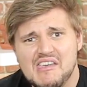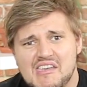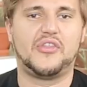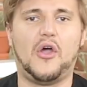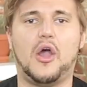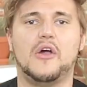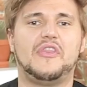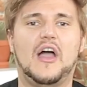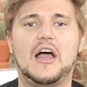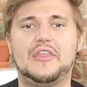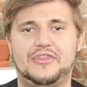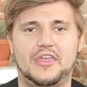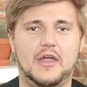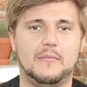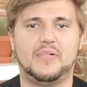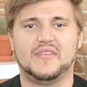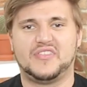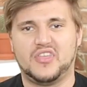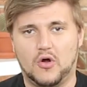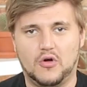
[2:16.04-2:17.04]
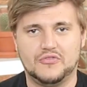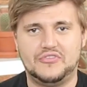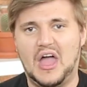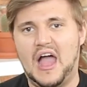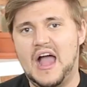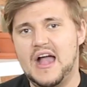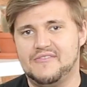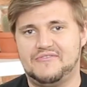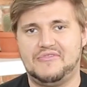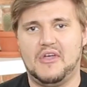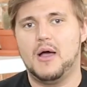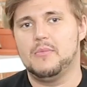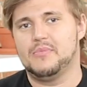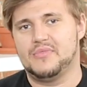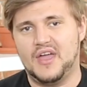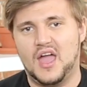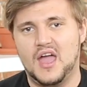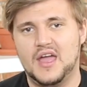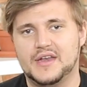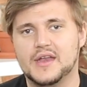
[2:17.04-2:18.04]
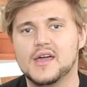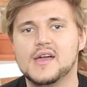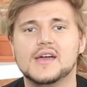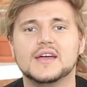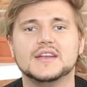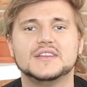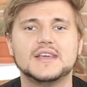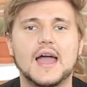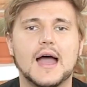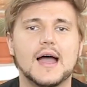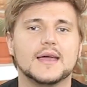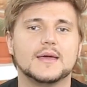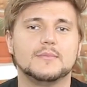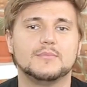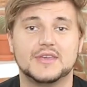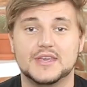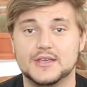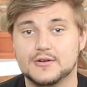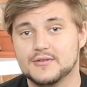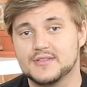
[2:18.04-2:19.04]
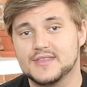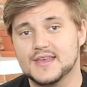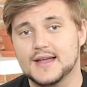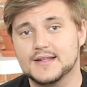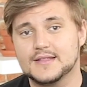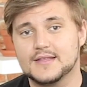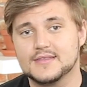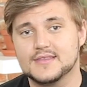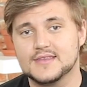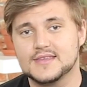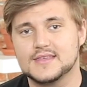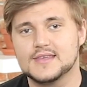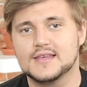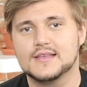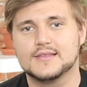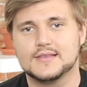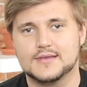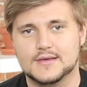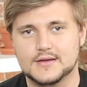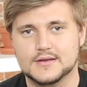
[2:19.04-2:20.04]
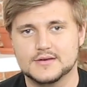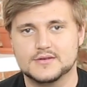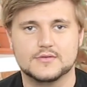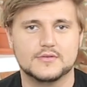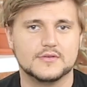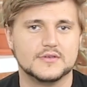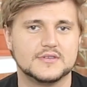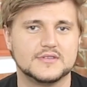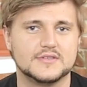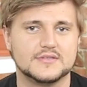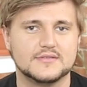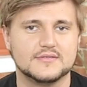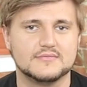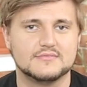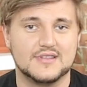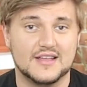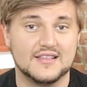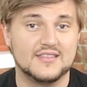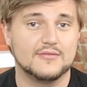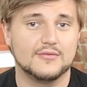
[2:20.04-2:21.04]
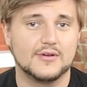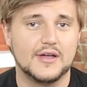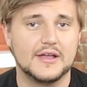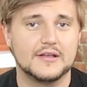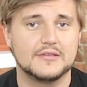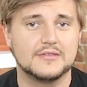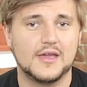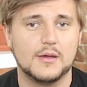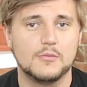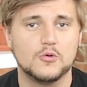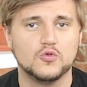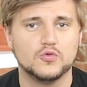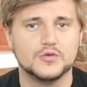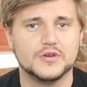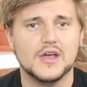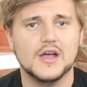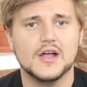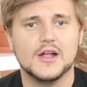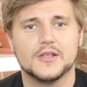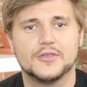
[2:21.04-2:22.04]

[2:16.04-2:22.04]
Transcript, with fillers: Wie soll das denn bitte unterhaltsam sein? Tja, im Kino zeigte sich, es geht. Und äh, das sogar extrem gut.